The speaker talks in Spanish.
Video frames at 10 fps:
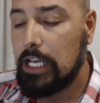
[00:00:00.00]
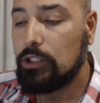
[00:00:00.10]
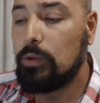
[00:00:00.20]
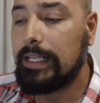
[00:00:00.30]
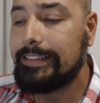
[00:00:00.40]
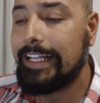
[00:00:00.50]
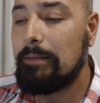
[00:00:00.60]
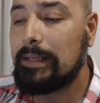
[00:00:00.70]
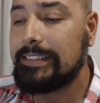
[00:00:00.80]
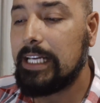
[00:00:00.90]
Durante
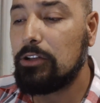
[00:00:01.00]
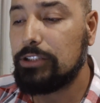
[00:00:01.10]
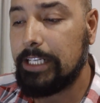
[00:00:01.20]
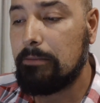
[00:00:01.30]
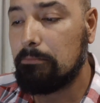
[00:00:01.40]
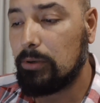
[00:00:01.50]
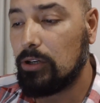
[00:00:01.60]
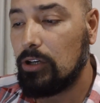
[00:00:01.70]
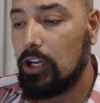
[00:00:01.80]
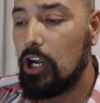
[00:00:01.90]
demasiado
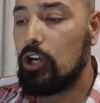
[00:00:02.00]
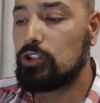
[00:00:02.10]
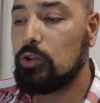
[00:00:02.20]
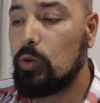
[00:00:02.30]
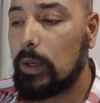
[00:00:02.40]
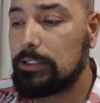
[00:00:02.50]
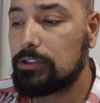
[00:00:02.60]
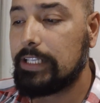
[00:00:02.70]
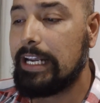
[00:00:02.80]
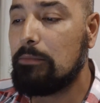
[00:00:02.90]
tiempo, los
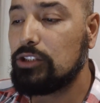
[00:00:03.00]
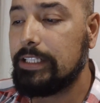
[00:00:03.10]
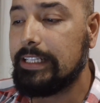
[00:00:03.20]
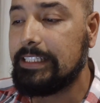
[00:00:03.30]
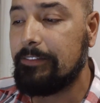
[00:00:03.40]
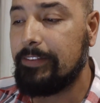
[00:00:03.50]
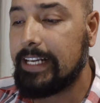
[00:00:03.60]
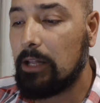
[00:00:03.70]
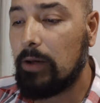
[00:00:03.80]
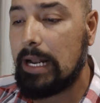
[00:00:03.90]
uruguayos hemos
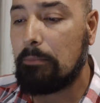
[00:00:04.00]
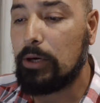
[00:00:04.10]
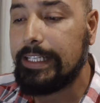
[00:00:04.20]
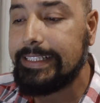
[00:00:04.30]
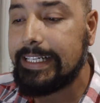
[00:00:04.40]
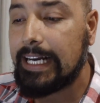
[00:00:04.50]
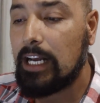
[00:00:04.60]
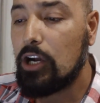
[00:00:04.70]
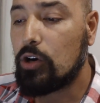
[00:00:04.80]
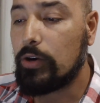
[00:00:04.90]
identificado a la
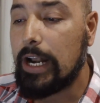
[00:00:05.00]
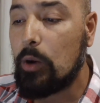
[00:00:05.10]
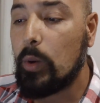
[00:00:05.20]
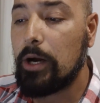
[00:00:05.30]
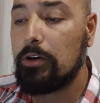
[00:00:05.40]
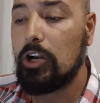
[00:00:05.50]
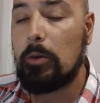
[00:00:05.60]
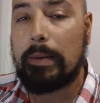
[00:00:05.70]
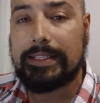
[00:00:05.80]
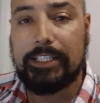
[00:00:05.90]
política con el juego de los
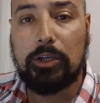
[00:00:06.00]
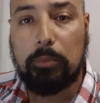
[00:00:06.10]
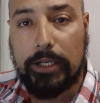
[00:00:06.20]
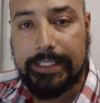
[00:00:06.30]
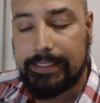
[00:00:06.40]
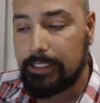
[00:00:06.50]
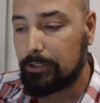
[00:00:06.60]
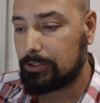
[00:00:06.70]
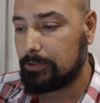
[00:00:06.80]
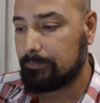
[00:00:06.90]
partidos
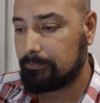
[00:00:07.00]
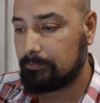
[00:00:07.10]
políticos.